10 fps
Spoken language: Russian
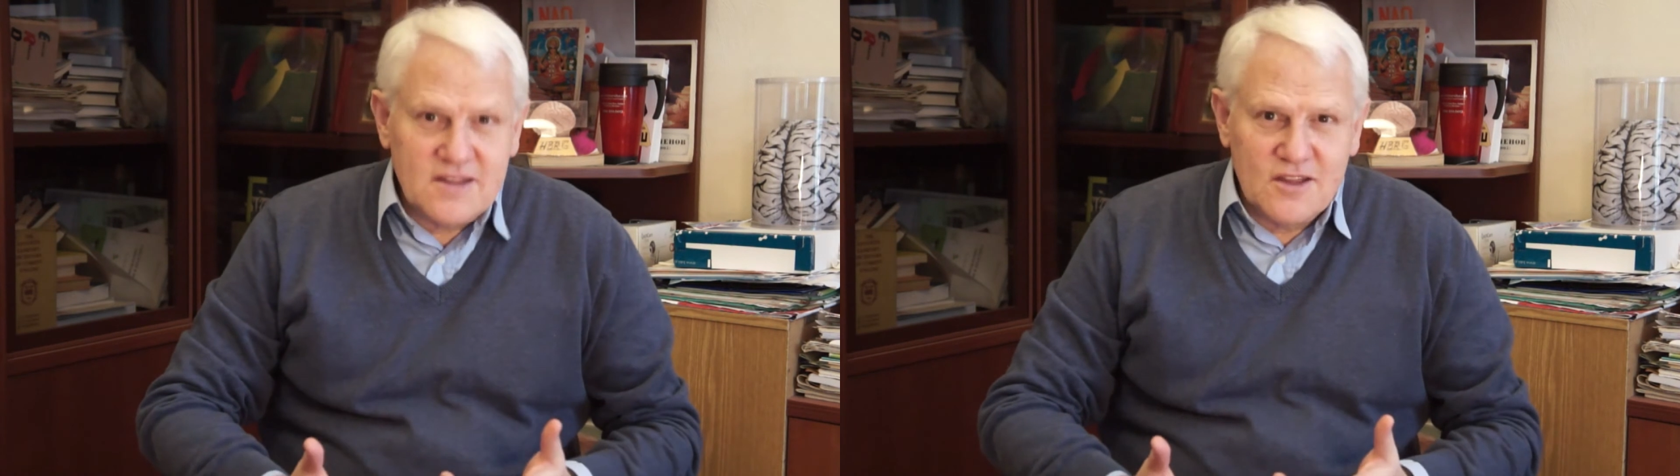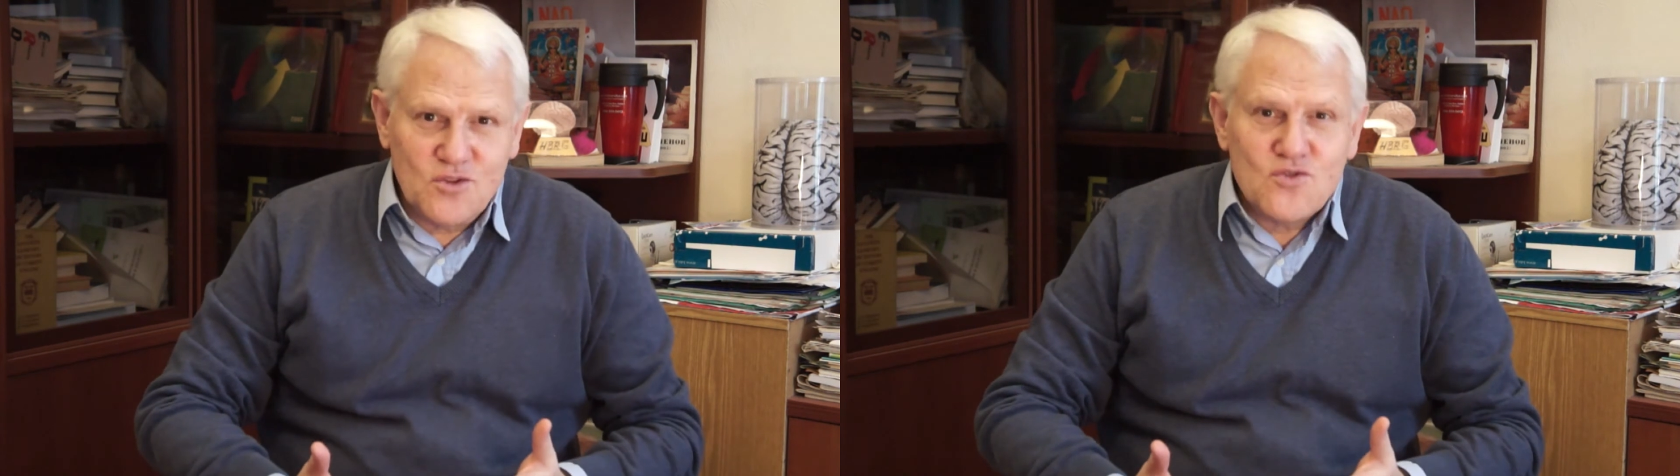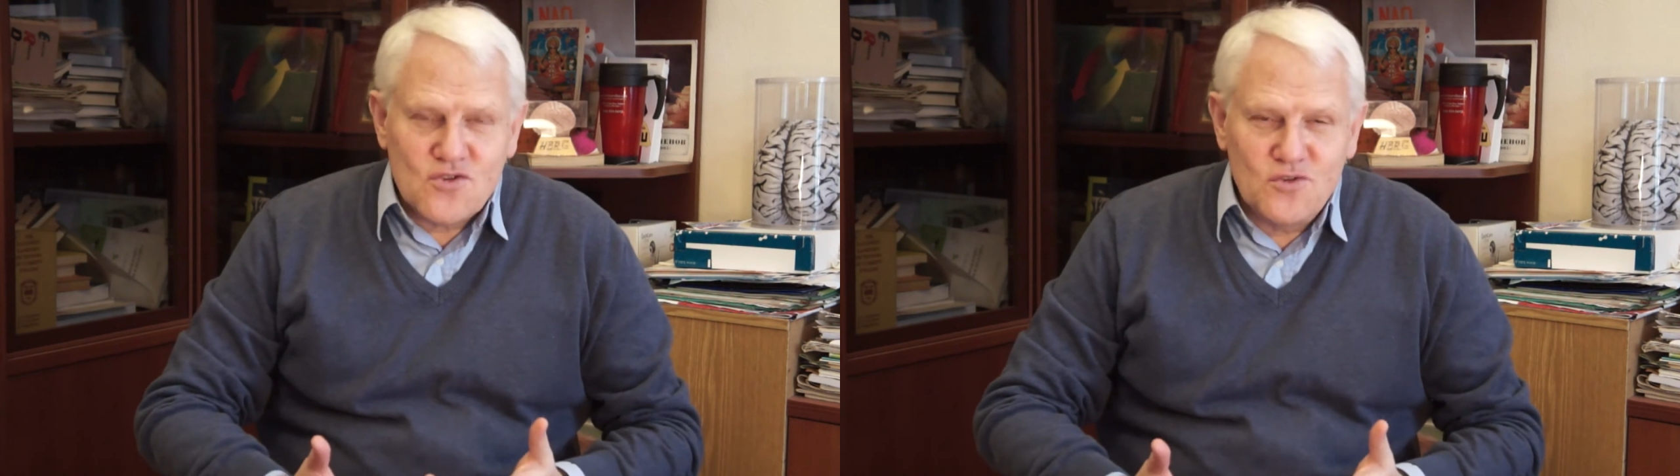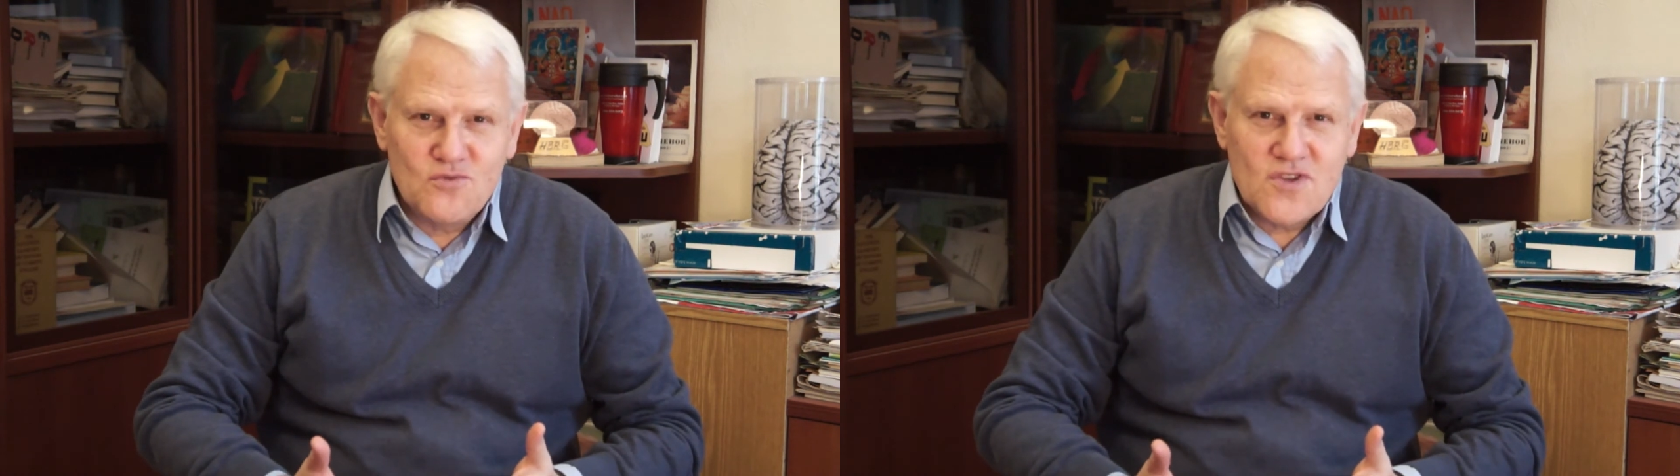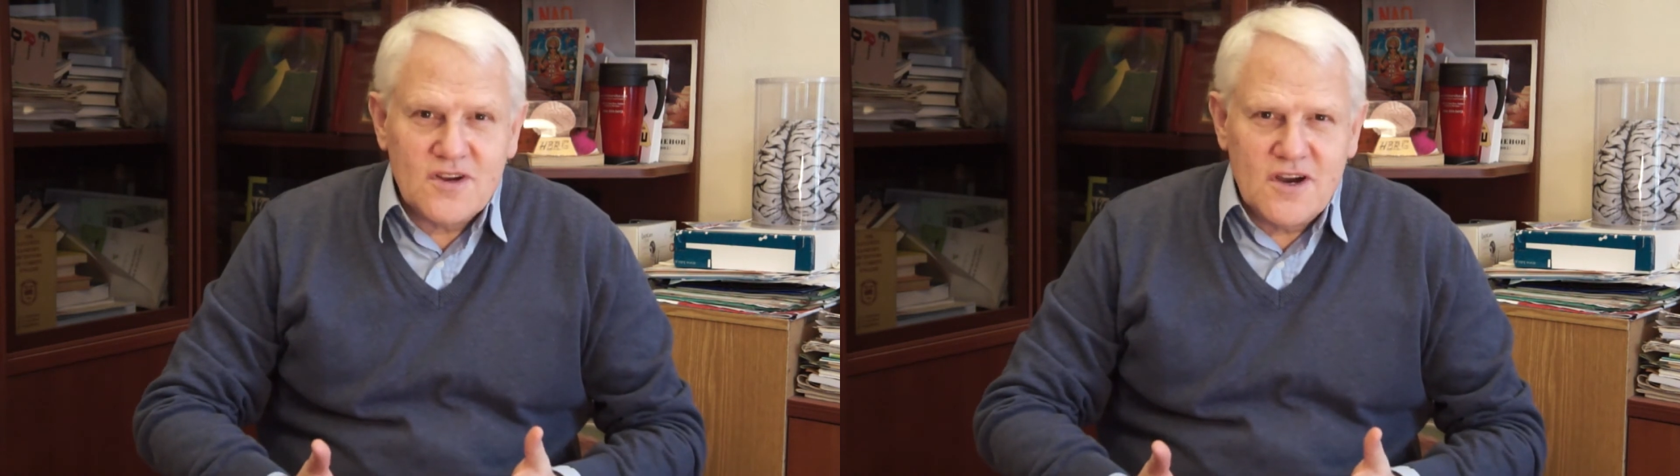Это то,
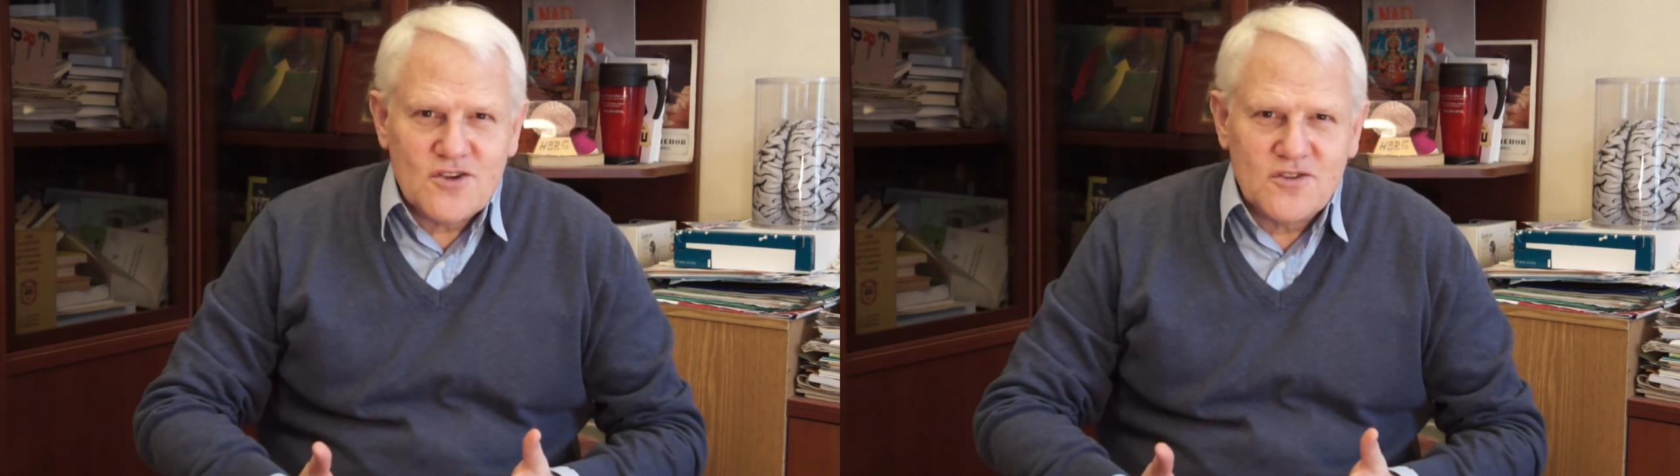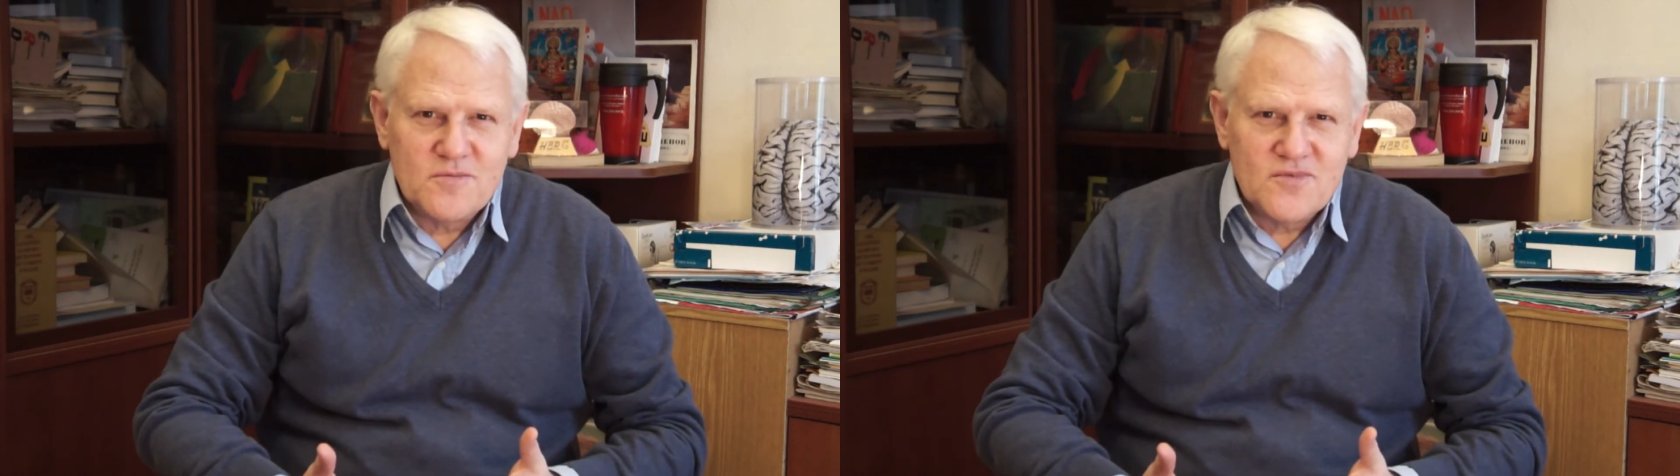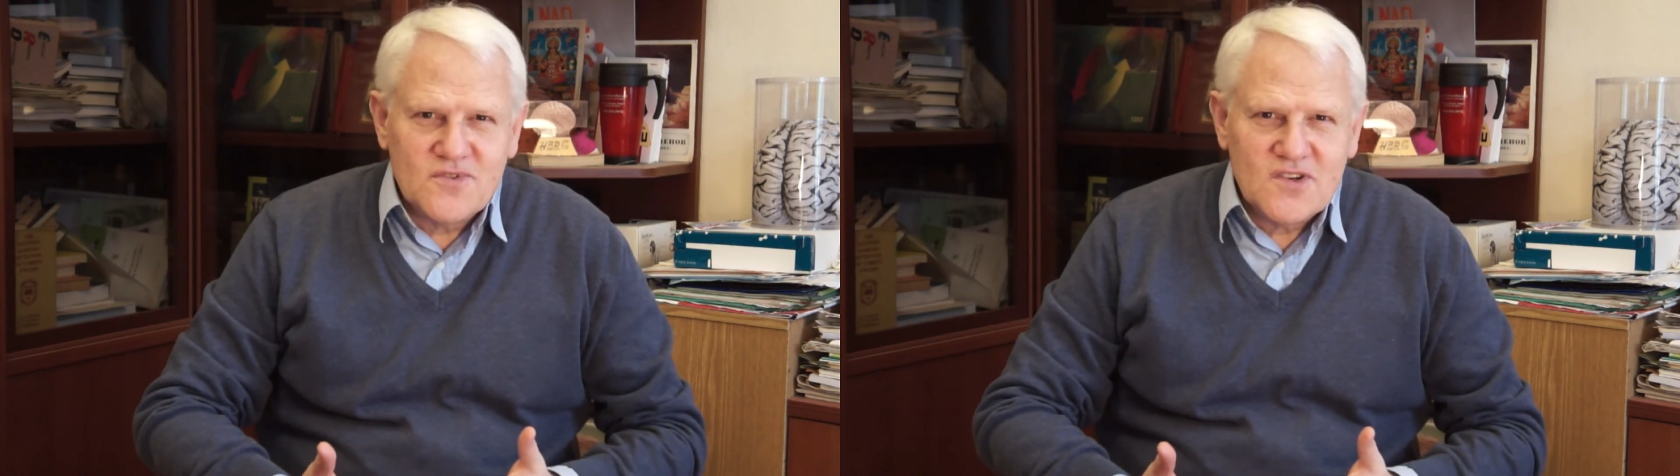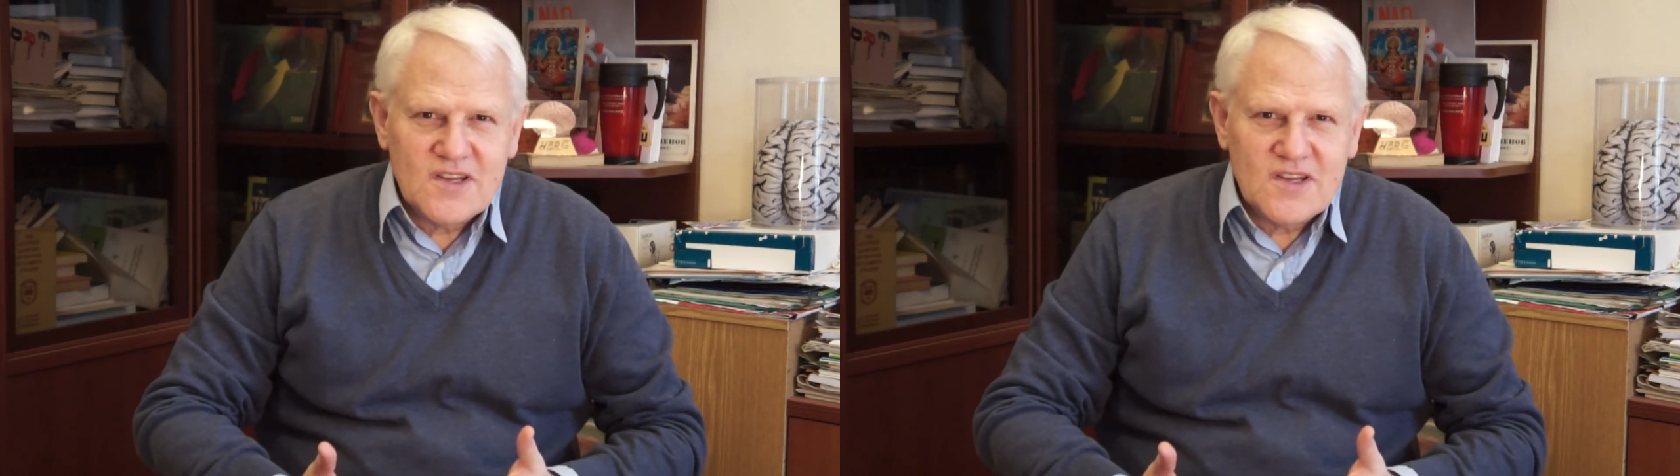что нужно каждому.